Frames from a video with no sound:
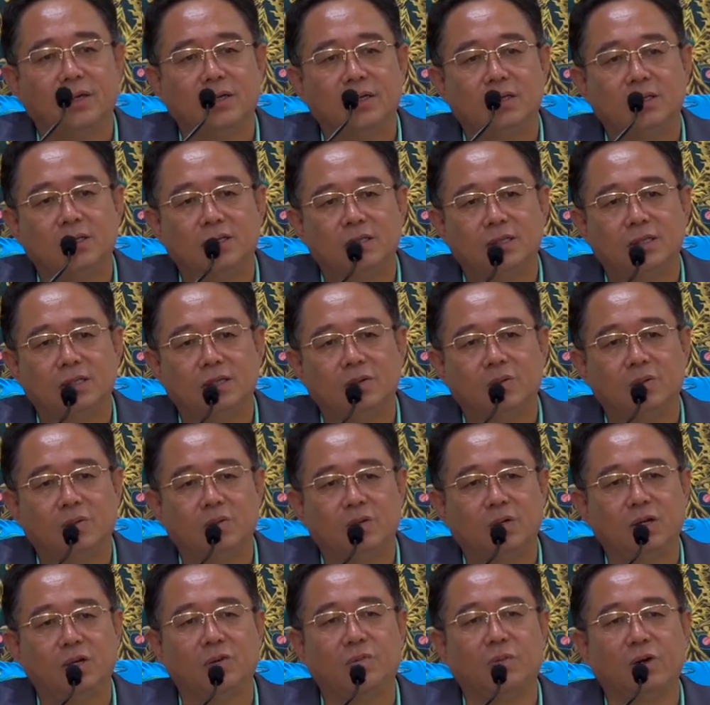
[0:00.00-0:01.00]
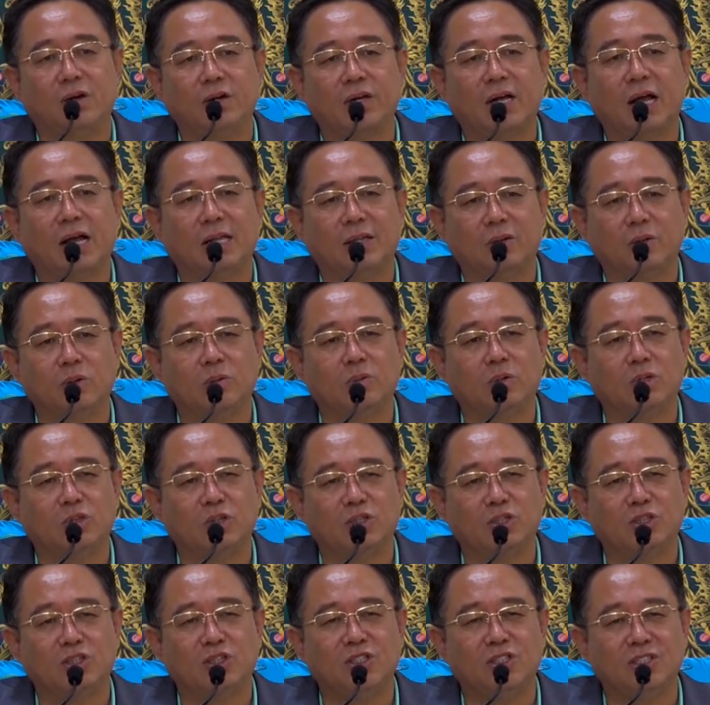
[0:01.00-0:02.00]
这个令我感动的
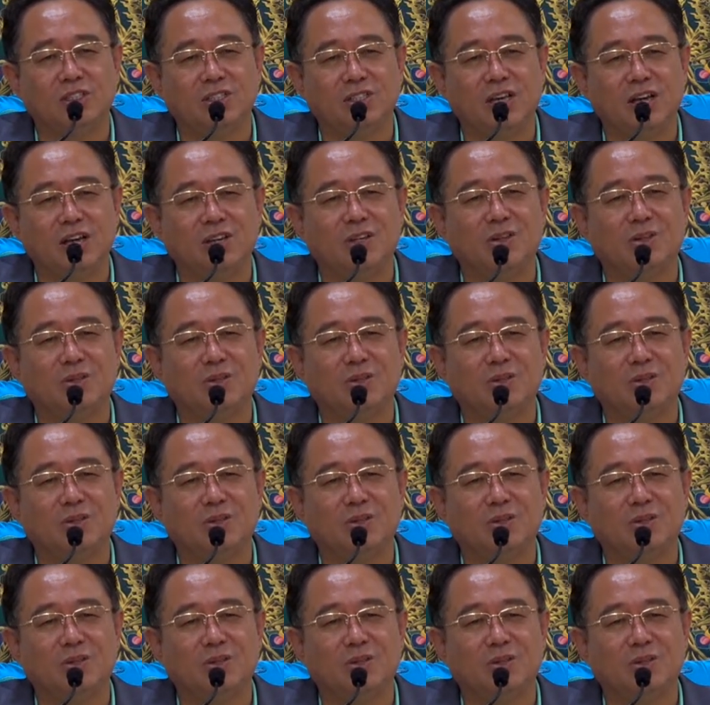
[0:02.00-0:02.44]
是，这几天